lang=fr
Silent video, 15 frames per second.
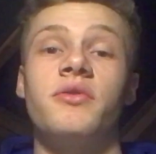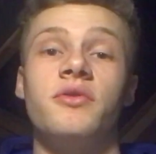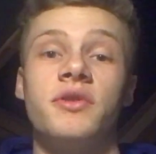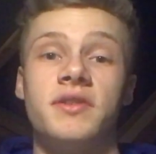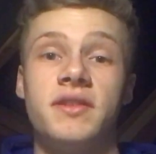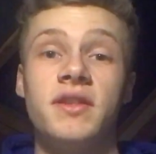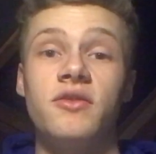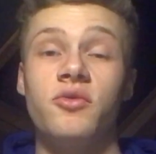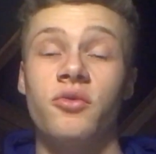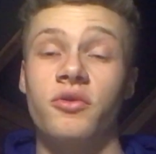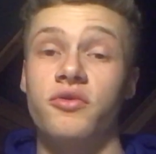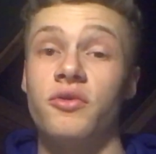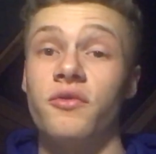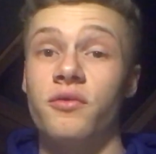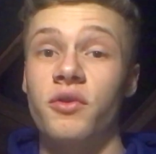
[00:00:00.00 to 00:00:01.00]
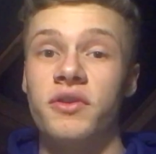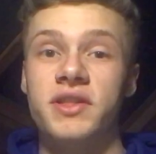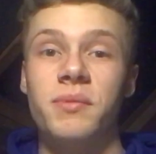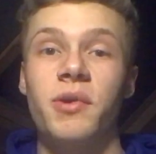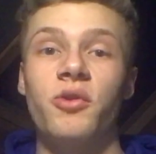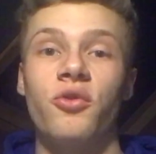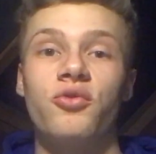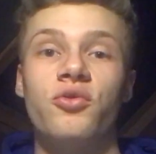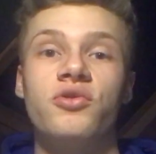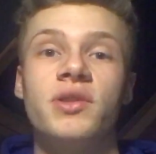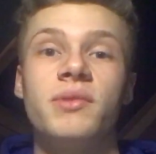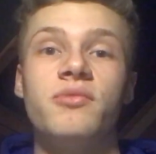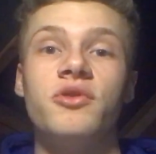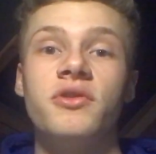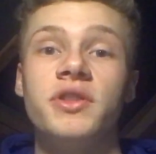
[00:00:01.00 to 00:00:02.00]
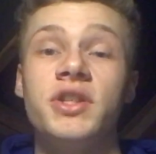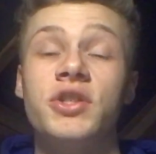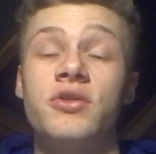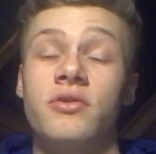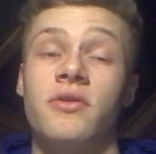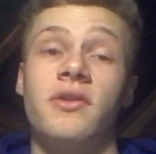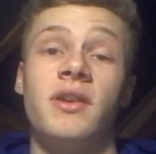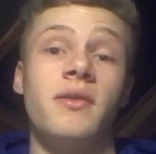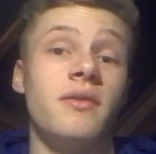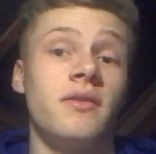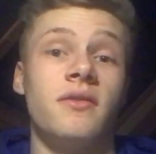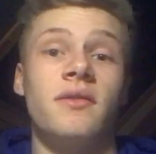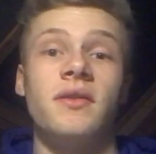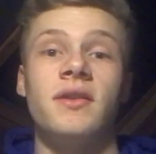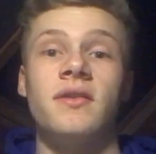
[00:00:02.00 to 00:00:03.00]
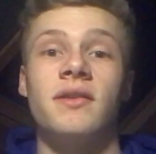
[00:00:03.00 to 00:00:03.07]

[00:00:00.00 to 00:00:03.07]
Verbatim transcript: de sites donc ne vous lancez pas dans deux types de niches les,